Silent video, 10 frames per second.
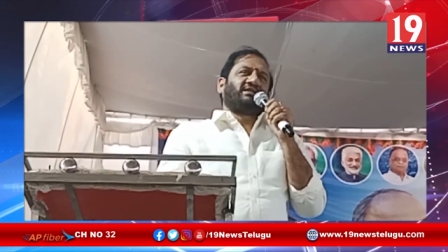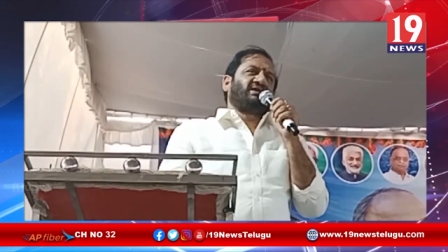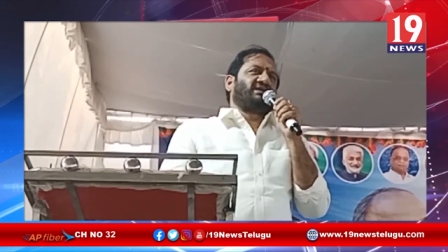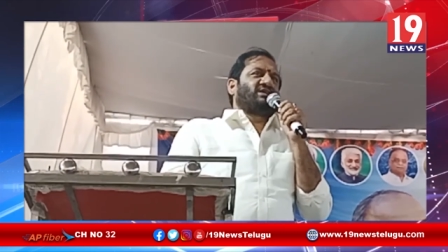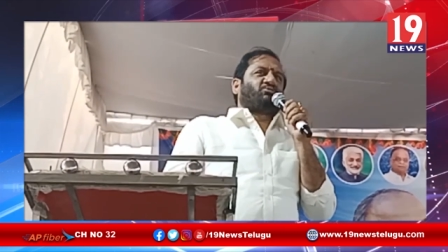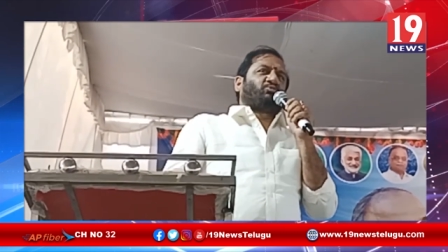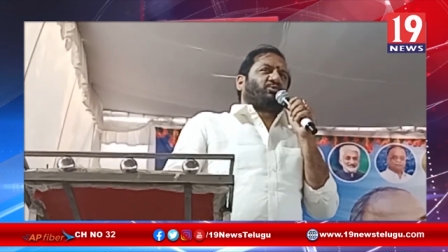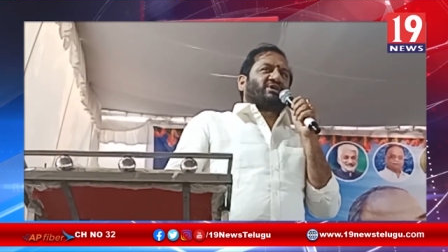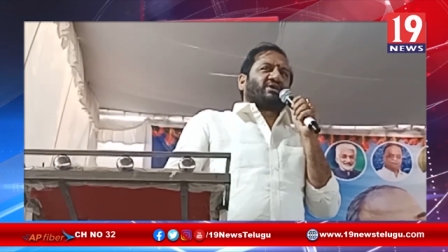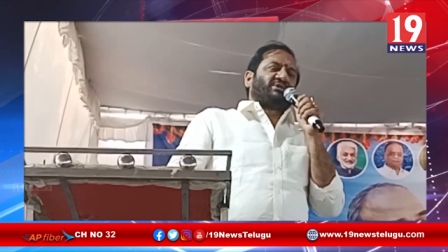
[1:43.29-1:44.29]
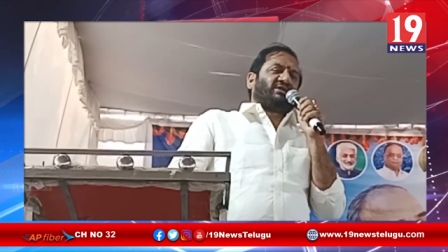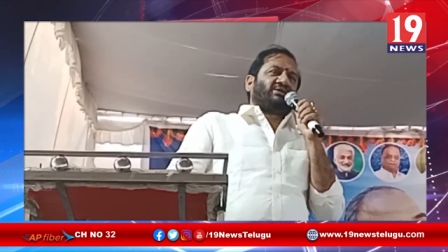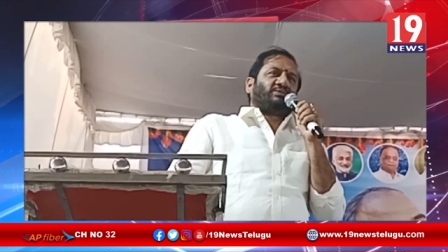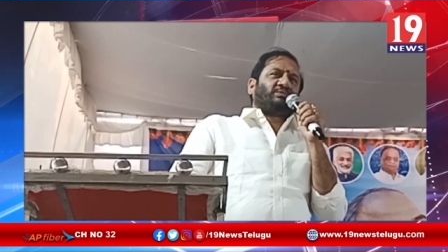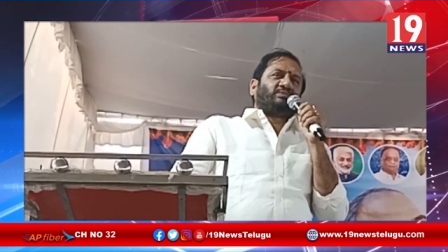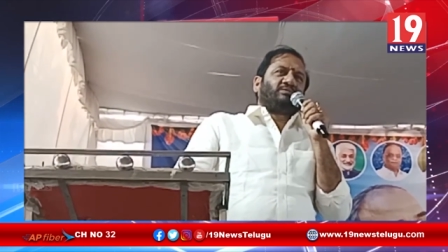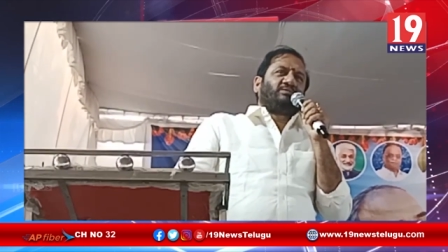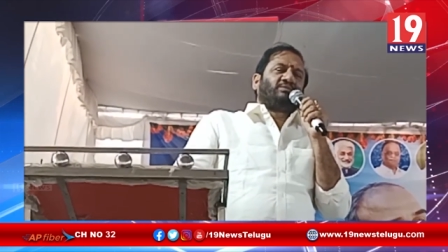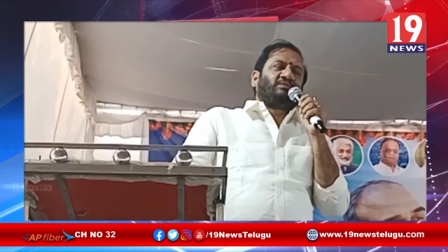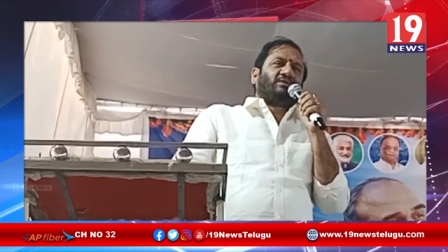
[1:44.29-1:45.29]
అదే జన్మభూమి కమిటీలో
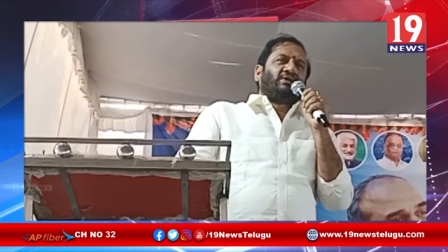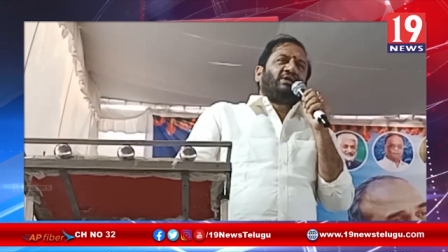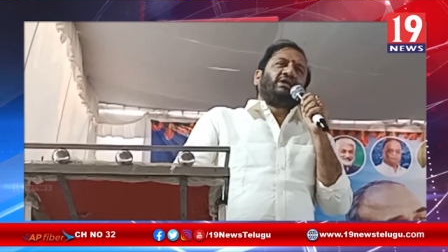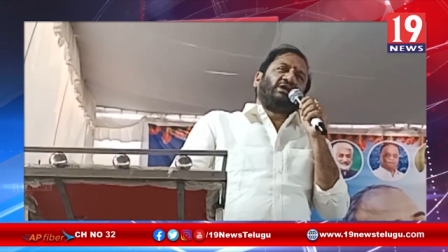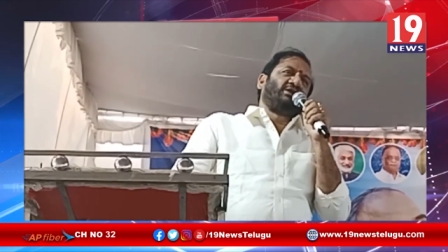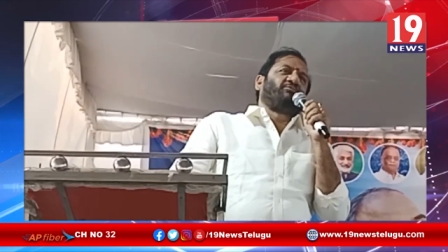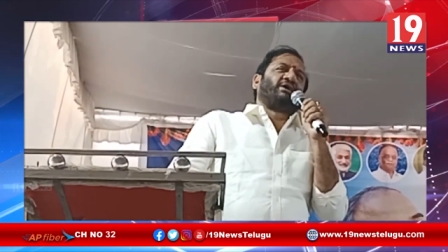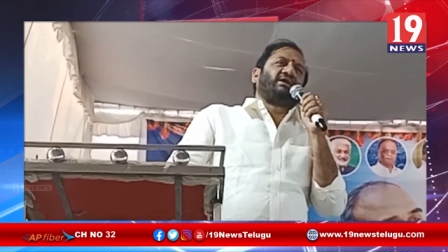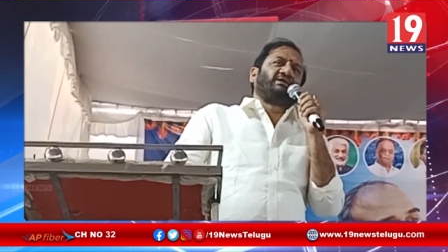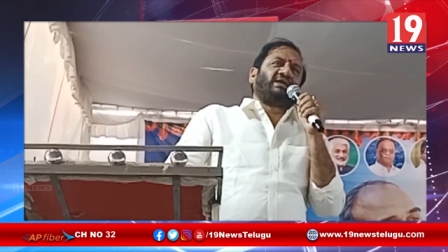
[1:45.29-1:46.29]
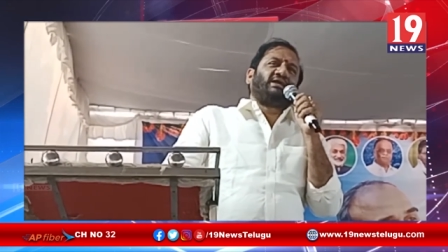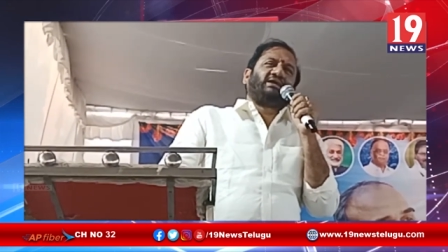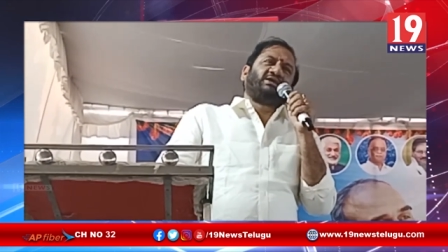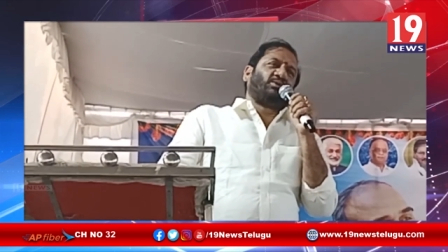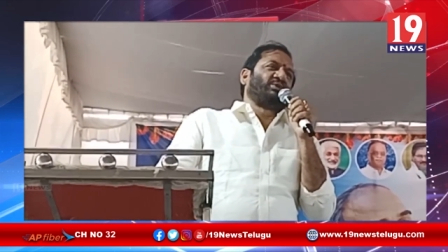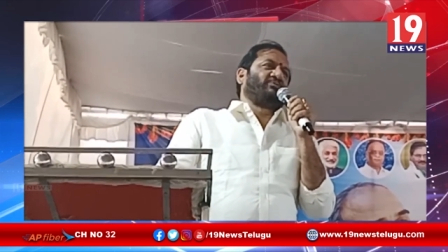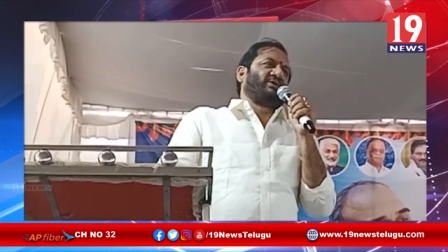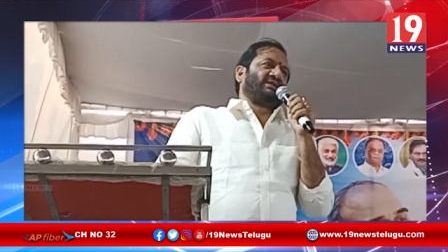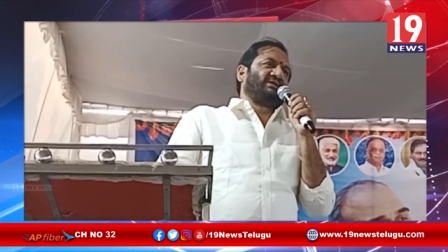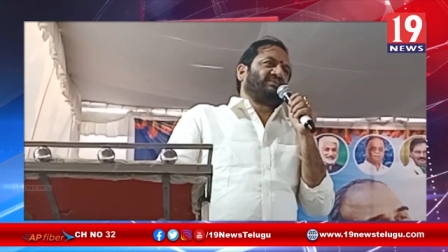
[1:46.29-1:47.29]
ఇల్లు ఇవ్వాలంటే డబ్బులు
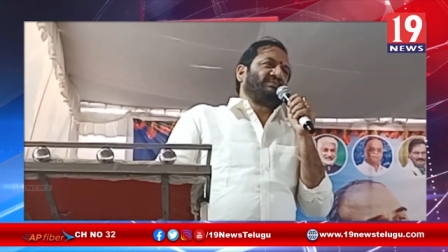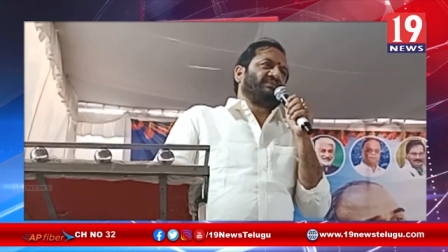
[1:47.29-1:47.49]
ఇవ్వాలి